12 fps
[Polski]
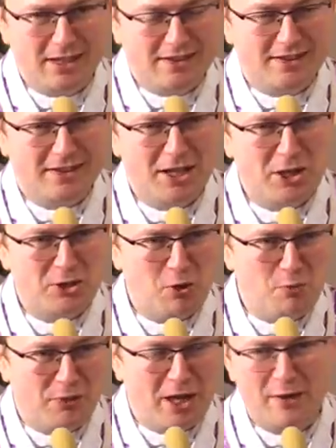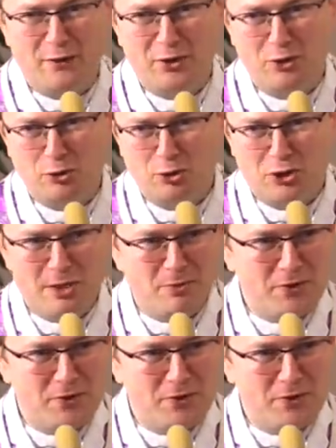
blask staje się mniej widoczny.